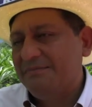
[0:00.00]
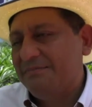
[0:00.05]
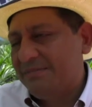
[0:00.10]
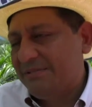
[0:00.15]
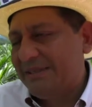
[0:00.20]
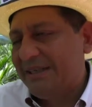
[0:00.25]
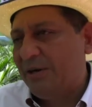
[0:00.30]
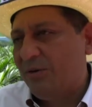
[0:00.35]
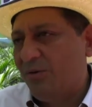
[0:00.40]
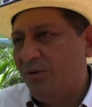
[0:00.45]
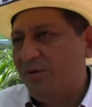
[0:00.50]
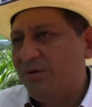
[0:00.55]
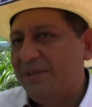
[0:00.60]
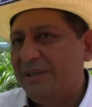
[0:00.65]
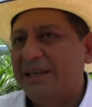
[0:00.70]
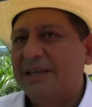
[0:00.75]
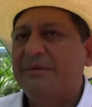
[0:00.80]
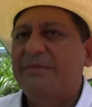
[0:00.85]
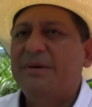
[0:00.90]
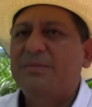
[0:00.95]
seguros de
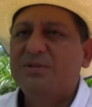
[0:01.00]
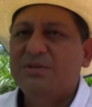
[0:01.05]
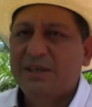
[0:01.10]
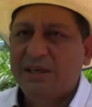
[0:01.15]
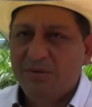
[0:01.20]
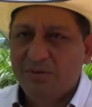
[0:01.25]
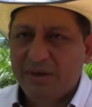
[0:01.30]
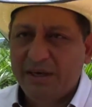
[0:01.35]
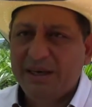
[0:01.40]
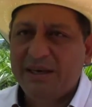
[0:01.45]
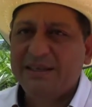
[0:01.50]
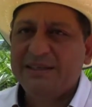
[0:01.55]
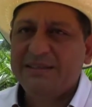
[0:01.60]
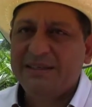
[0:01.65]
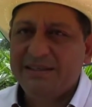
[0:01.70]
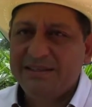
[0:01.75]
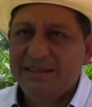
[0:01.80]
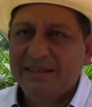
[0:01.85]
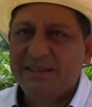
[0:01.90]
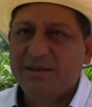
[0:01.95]
que vamos a lograr ese
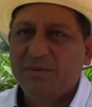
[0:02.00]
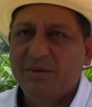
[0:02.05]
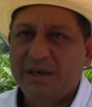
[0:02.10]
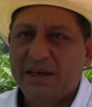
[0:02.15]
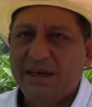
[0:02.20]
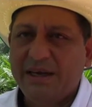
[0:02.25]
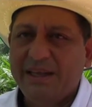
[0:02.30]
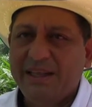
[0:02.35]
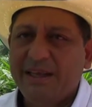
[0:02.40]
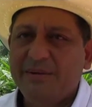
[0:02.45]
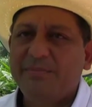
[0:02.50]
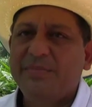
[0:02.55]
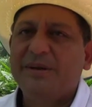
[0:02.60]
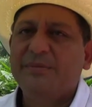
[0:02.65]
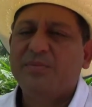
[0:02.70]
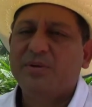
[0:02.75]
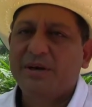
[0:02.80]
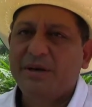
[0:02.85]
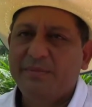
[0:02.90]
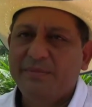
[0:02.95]
distintivo de calidad para el
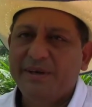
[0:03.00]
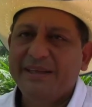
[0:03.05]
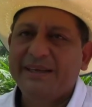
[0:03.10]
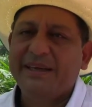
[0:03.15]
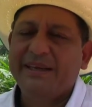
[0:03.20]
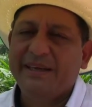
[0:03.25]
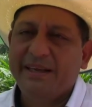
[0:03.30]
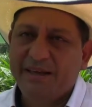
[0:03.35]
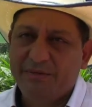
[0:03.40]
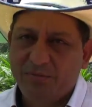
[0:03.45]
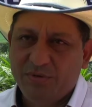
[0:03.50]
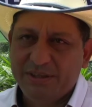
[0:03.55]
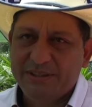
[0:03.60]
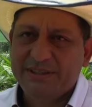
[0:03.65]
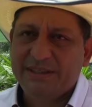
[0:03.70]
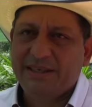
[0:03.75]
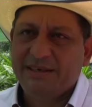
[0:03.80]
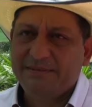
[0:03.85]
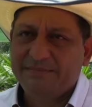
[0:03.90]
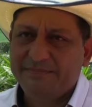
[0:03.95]
programa de ingeniería
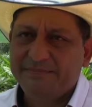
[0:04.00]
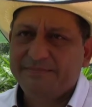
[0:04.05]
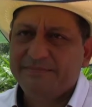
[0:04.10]
forestal.